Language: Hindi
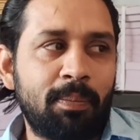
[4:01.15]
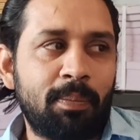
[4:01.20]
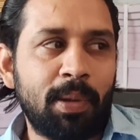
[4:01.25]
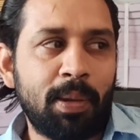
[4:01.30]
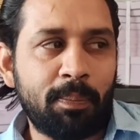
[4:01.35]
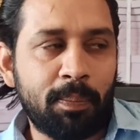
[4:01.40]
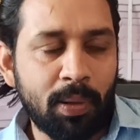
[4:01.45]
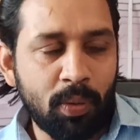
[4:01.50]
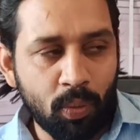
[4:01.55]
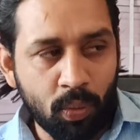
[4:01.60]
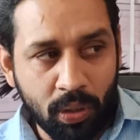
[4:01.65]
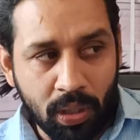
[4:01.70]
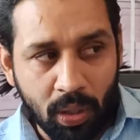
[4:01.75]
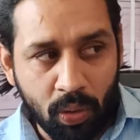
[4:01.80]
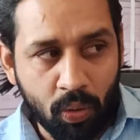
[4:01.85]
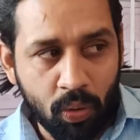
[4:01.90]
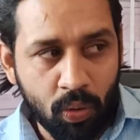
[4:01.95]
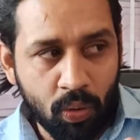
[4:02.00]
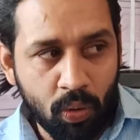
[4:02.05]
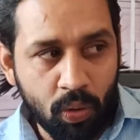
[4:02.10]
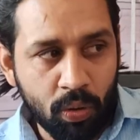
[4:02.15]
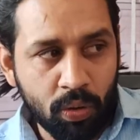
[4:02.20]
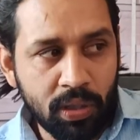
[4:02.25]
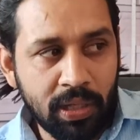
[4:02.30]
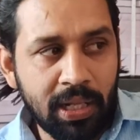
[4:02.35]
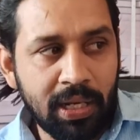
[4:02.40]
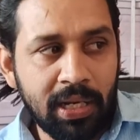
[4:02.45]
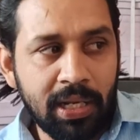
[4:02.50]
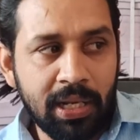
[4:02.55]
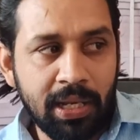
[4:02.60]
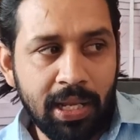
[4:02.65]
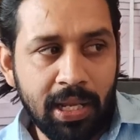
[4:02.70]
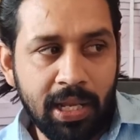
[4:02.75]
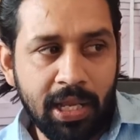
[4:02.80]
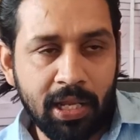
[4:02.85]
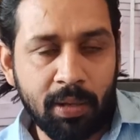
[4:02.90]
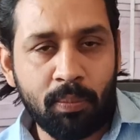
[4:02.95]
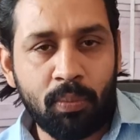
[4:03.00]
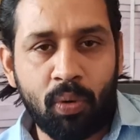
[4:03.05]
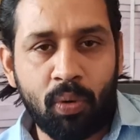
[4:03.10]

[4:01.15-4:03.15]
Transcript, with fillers: पेपर पेपर उठाओ और डेली एक